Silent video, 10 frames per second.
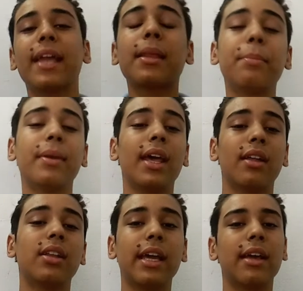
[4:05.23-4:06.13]
मी एकदम नए
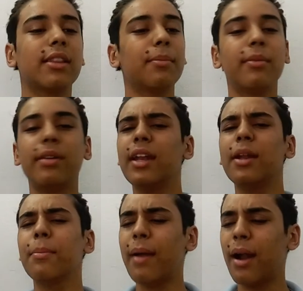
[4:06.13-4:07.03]
ठीक है एकदम नए
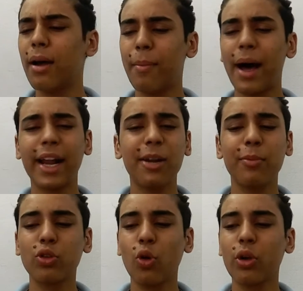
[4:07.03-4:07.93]
नए मार्केट
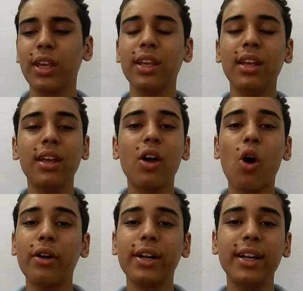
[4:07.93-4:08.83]
में उतरो कि
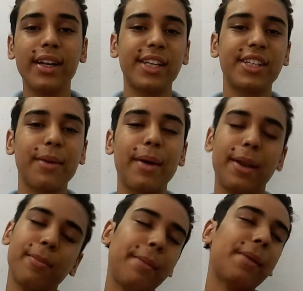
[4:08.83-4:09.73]
कंटेंट क्रिएशन के
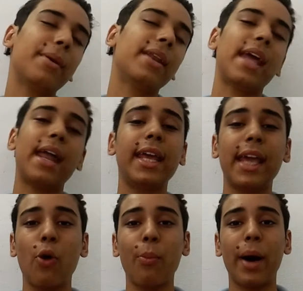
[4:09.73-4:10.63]
बारे में मैं भी अभी नया
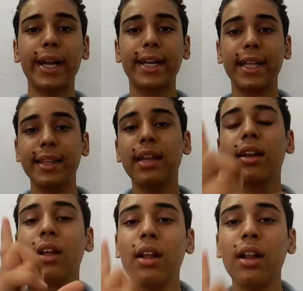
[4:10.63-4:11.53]
नहीं आया हूँ मार्केट के अंदर
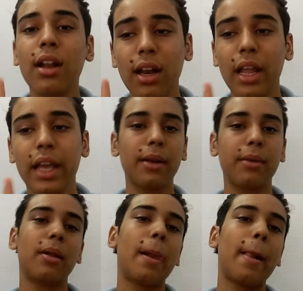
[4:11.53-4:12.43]

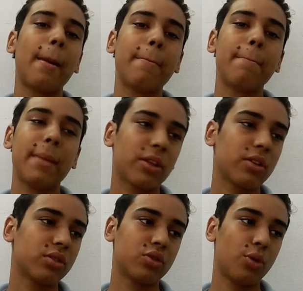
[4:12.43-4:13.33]
लेकिन मैं
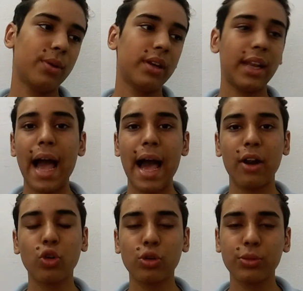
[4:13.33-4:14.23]
जो भी नए आ
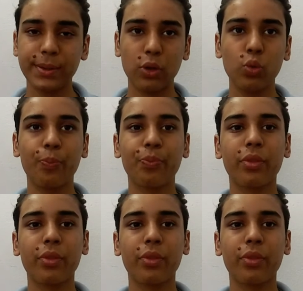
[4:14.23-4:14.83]
रहे हैं उनको समझा दूँ